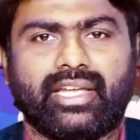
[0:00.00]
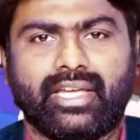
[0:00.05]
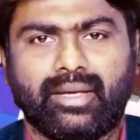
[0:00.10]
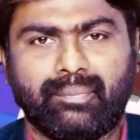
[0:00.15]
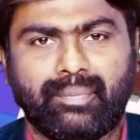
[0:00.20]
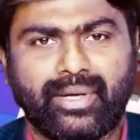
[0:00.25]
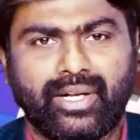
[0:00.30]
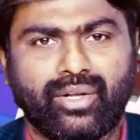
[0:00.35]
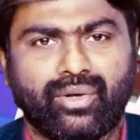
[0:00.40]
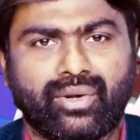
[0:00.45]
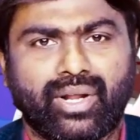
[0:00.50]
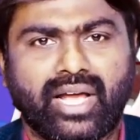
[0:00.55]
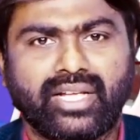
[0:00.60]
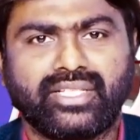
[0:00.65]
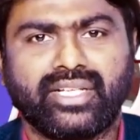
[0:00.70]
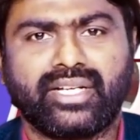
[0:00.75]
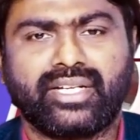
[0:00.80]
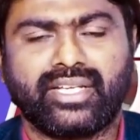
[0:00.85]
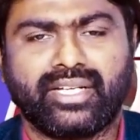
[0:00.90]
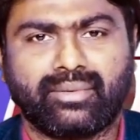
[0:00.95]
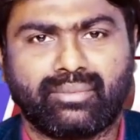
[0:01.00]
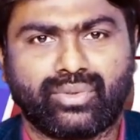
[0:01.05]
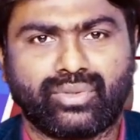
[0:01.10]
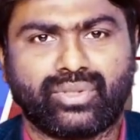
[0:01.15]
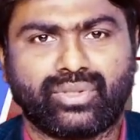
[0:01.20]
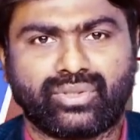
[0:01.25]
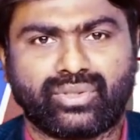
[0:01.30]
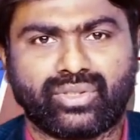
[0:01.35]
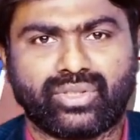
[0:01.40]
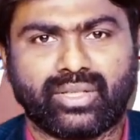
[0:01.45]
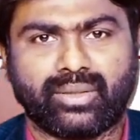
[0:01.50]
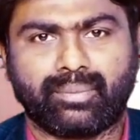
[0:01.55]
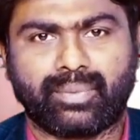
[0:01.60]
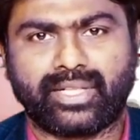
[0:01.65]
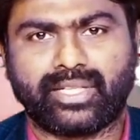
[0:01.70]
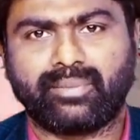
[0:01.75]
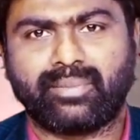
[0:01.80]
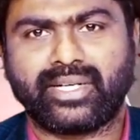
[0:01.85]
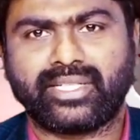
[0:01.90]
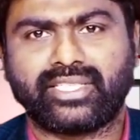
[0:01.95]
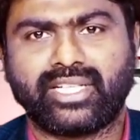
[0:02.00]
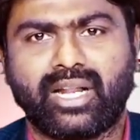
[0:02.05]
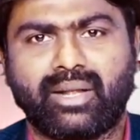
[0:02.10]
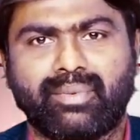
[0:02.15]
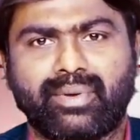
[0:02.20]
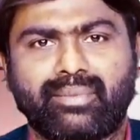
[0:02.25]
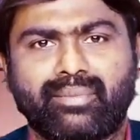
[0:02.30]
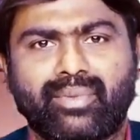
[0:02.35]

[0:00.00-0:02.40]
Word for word: ఏపీలో రాజకీయం ముదురుతుంది ప్రతిపక్షాలపై